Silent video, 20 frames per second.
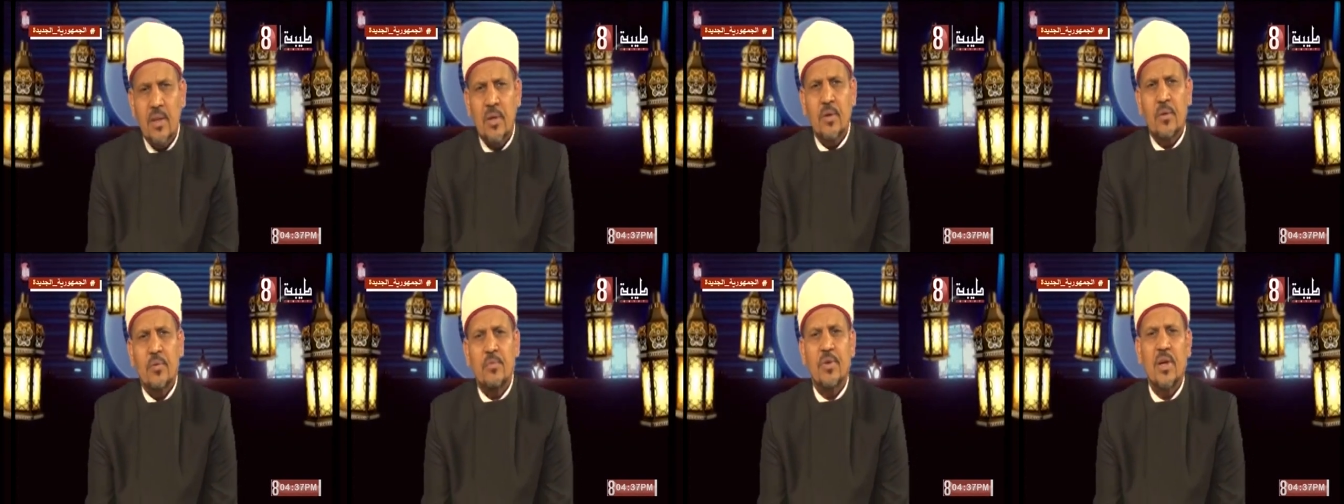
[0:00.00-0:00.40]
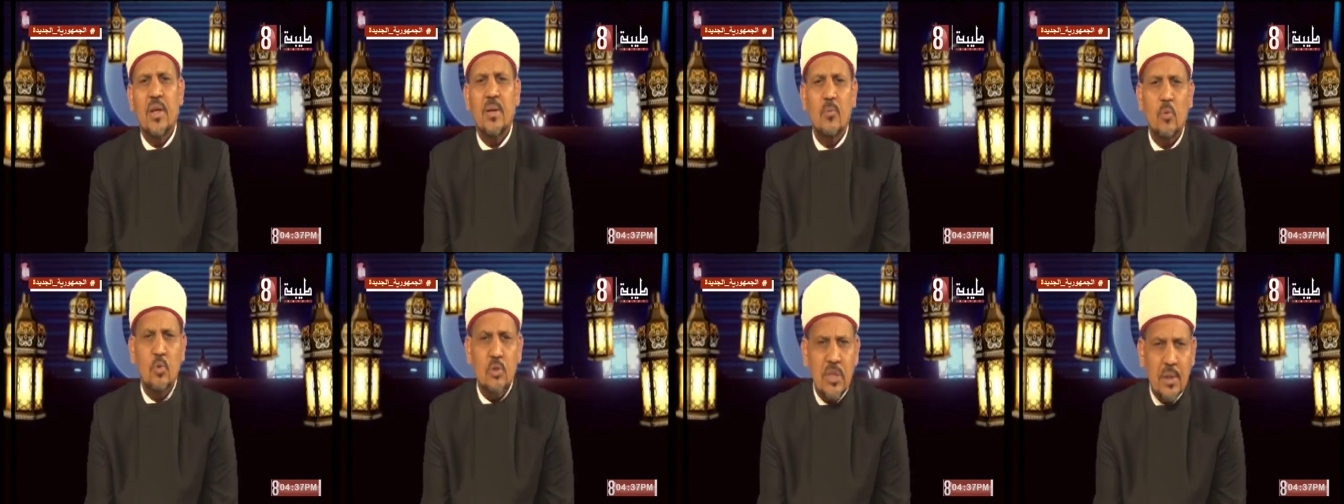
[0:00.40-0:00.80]

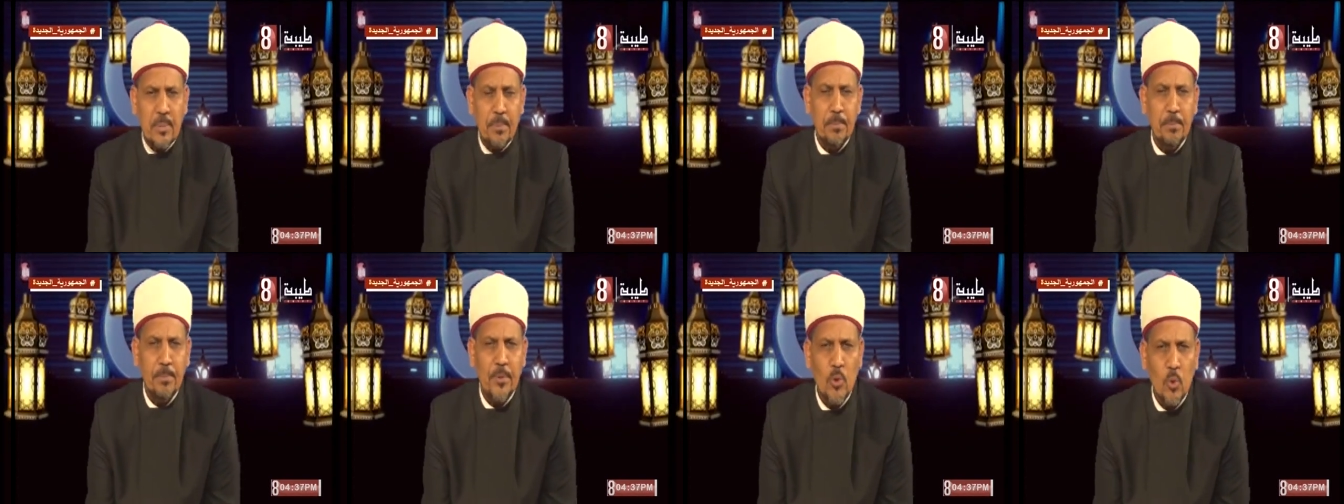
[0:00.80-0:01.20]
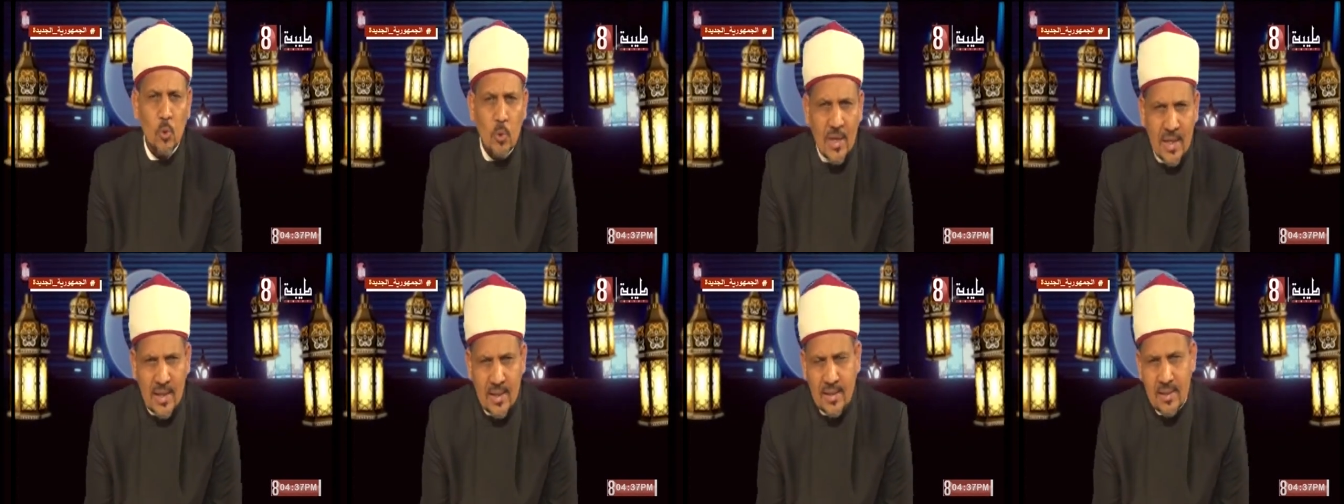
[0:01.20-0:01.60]
فالمدبر
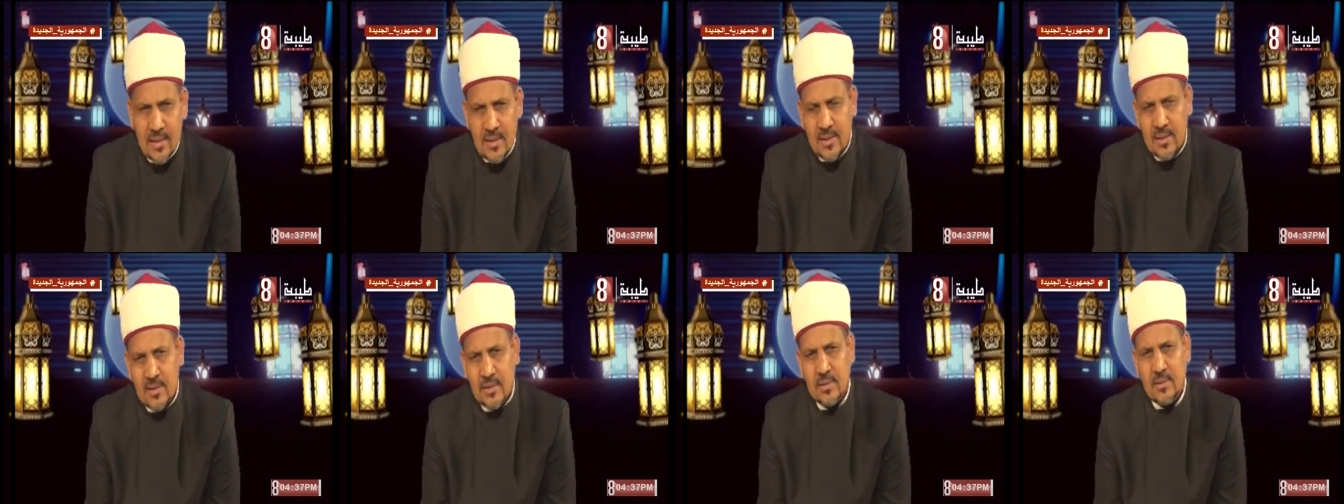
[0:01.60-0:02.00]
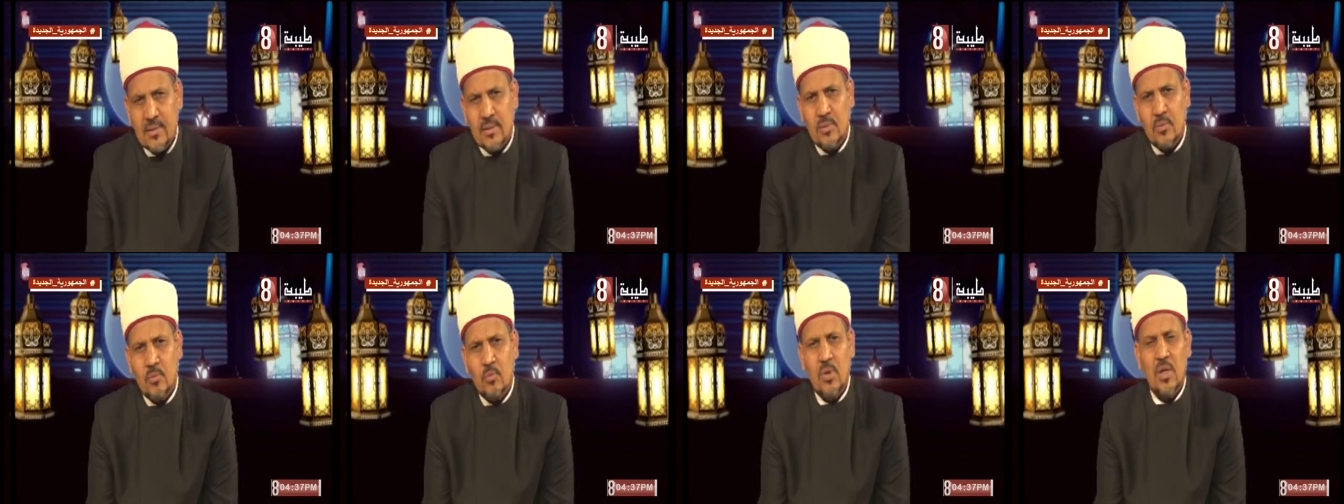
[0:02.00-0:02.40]
لك
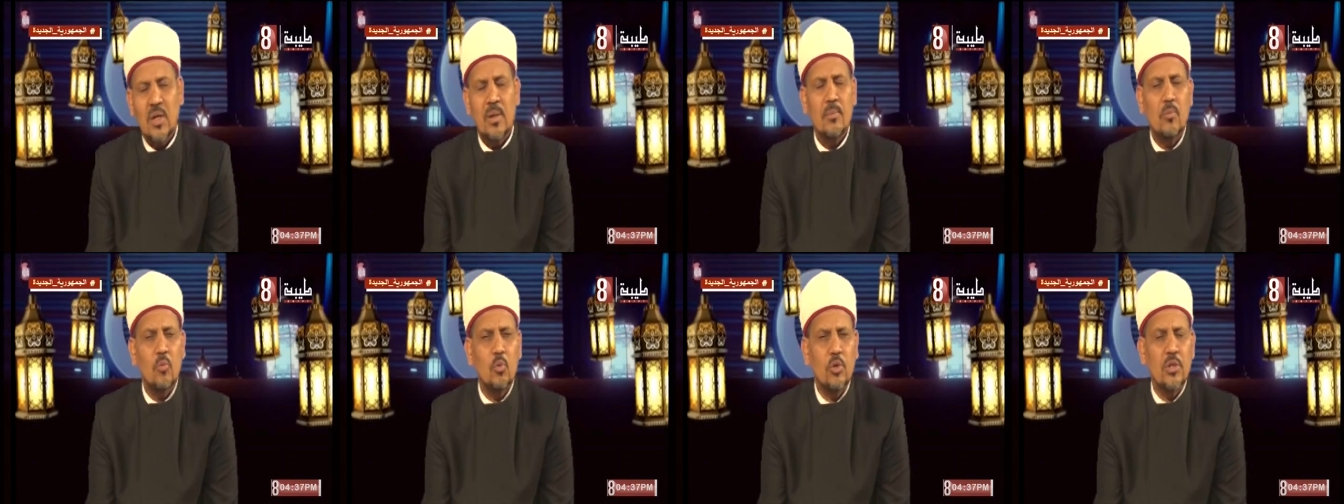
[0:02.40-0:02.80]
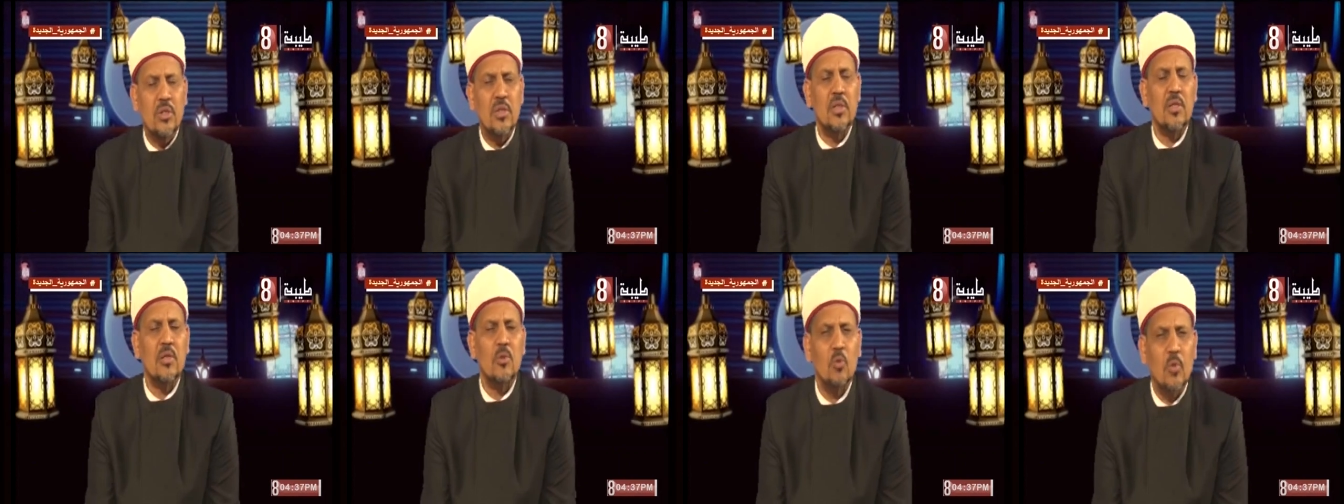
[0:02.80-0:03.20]

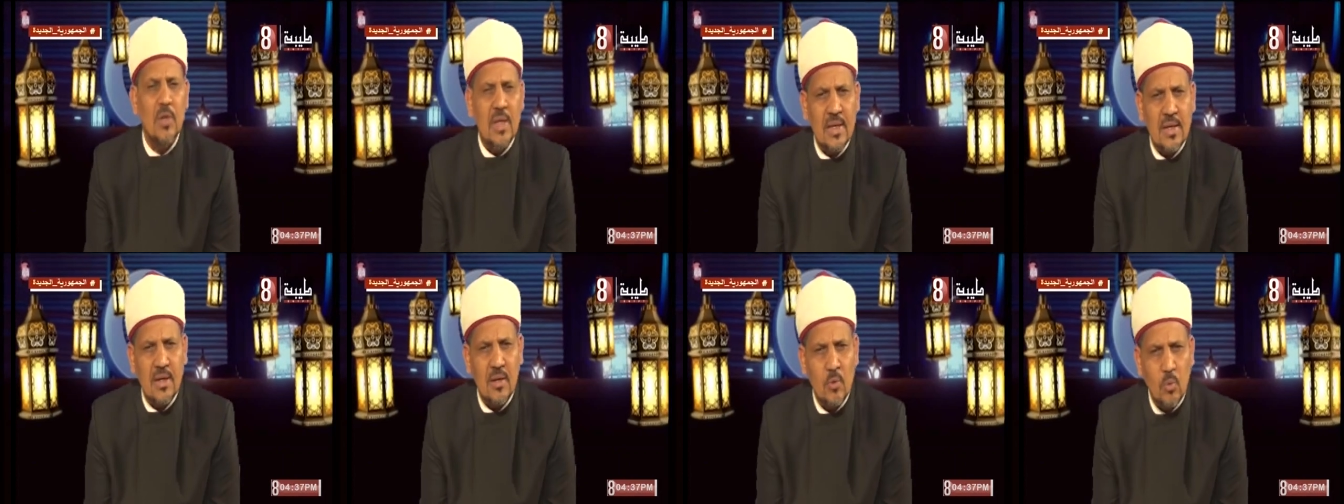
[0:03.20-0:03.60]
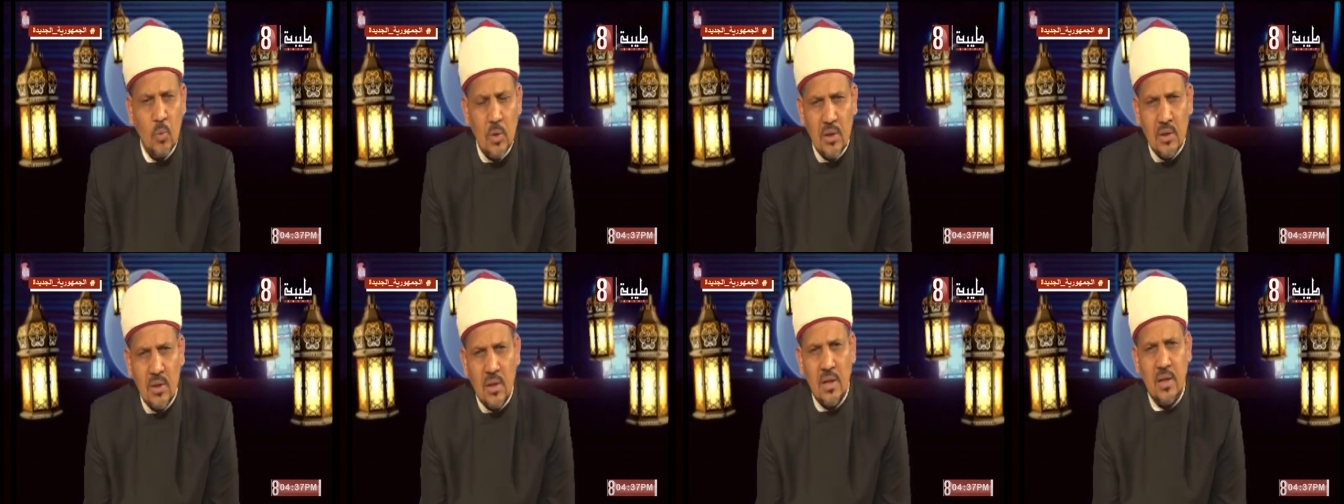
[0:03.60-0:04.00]
والمعين لك هو
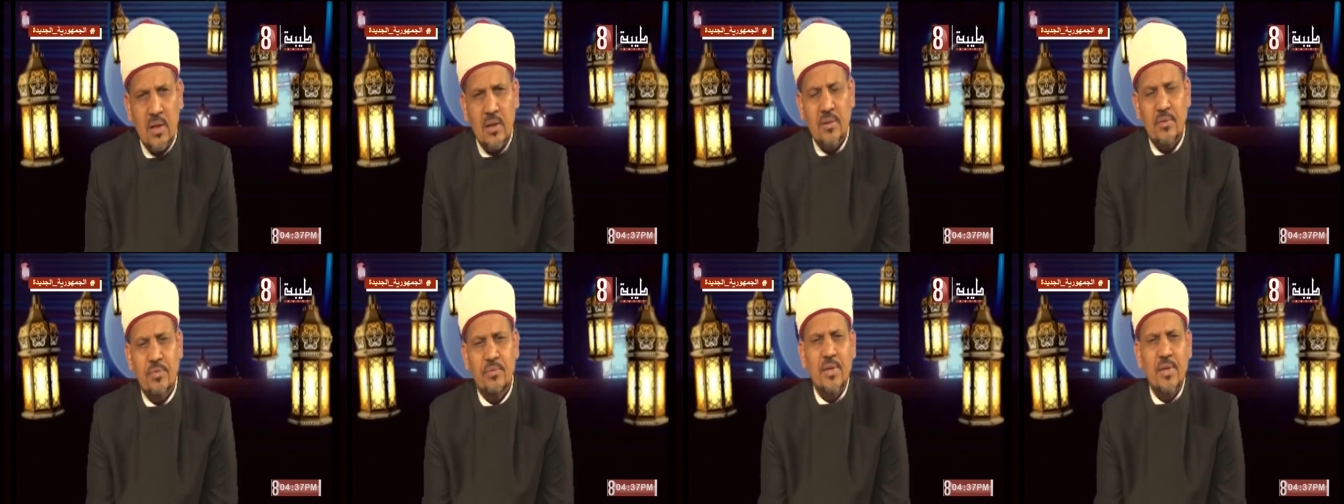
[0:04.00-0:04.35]
الله